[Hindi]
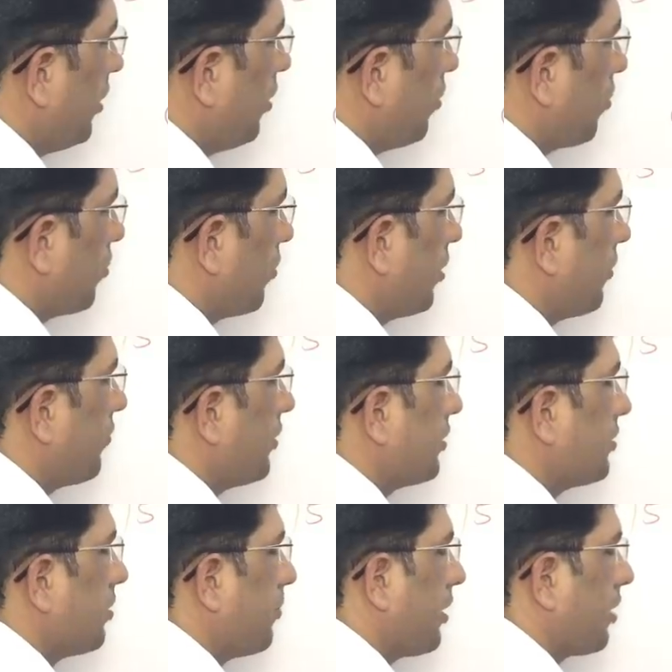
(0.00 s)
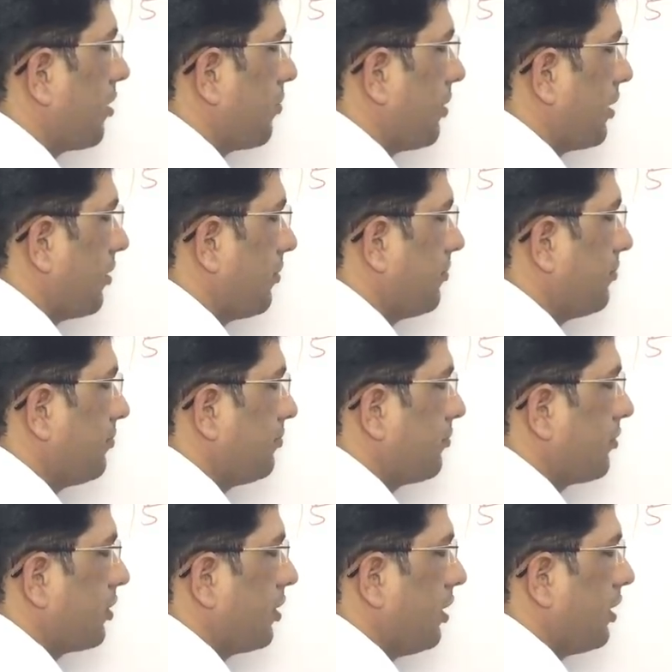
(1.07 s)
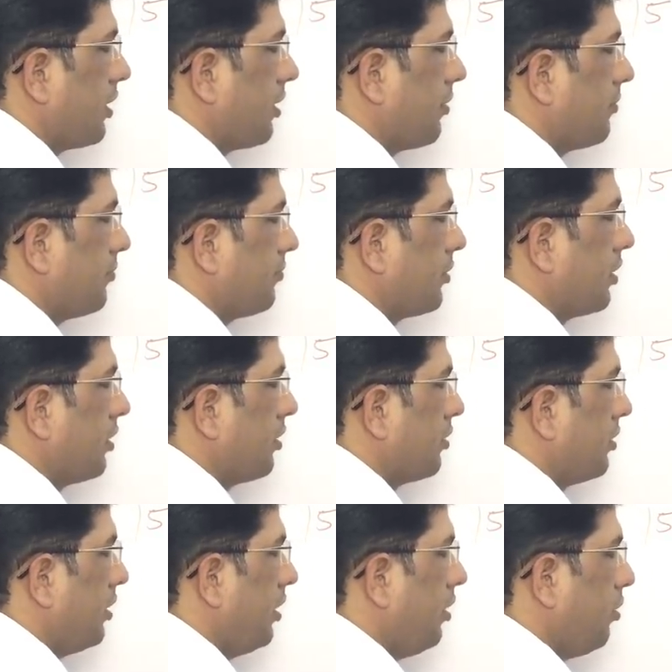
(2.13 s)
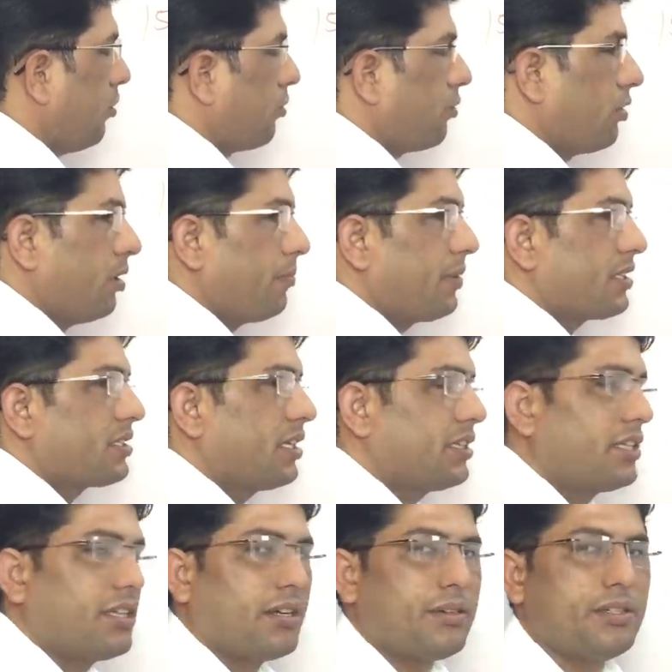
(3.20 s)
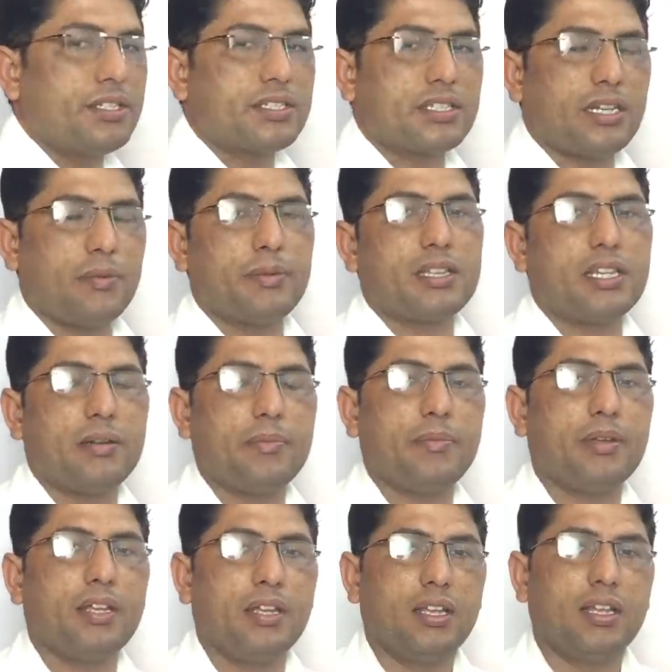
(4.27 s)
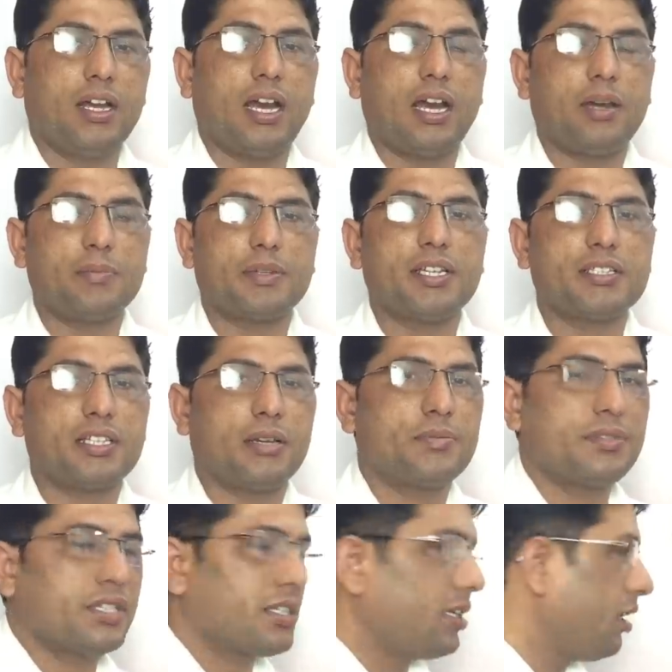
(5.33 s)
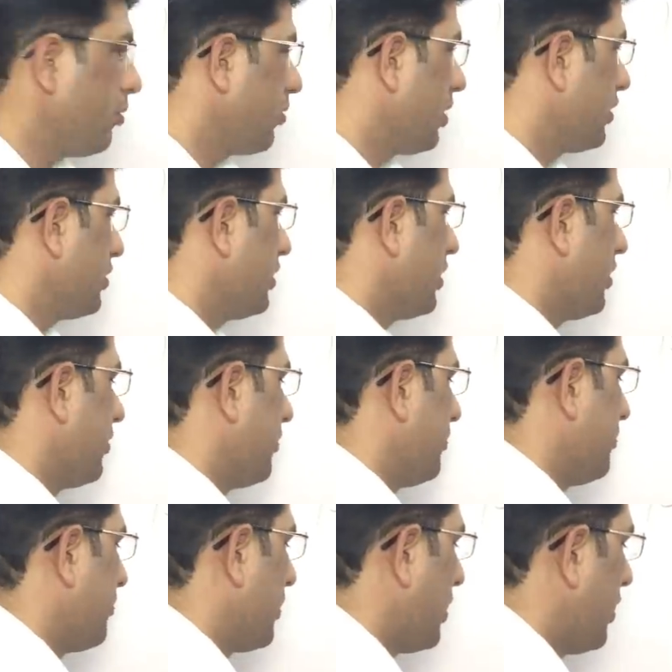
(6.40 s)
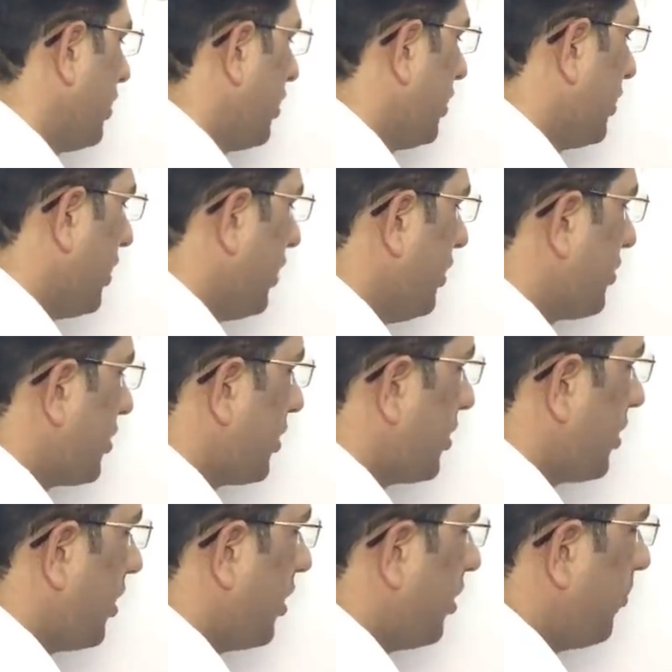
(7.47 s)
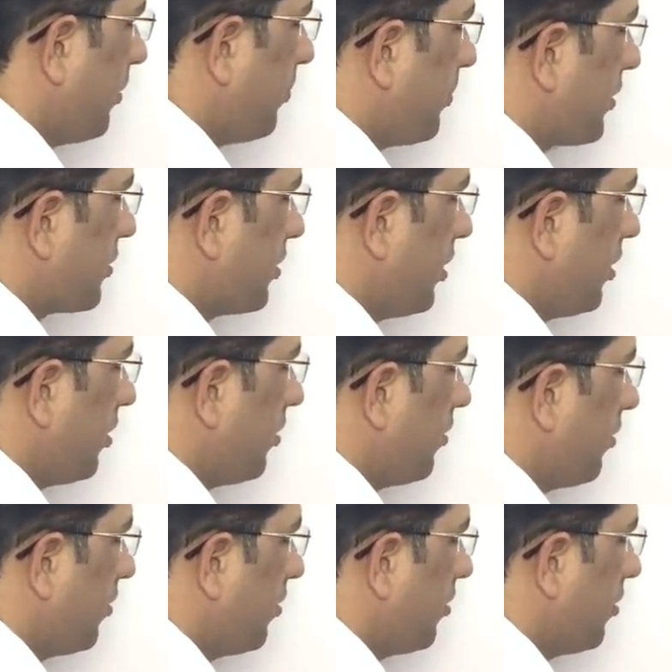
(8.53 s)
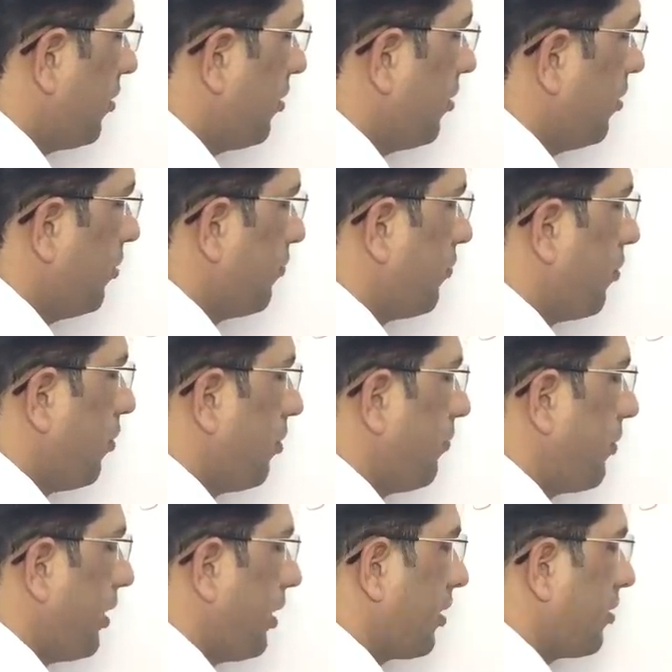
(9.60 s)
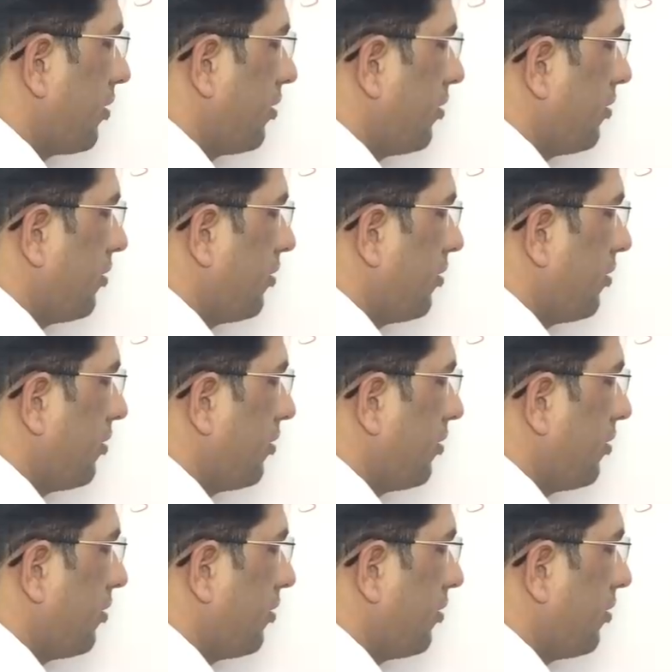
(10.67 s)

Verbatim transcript: तीन लोगों ने फीस जमा करवाई ठीक है तीन लोगों ने पैसा दिया इसका मतलब आपके हिसाब से क्या होना चाहिए यानी सत्तानवे परसेंट फ़ोन फेक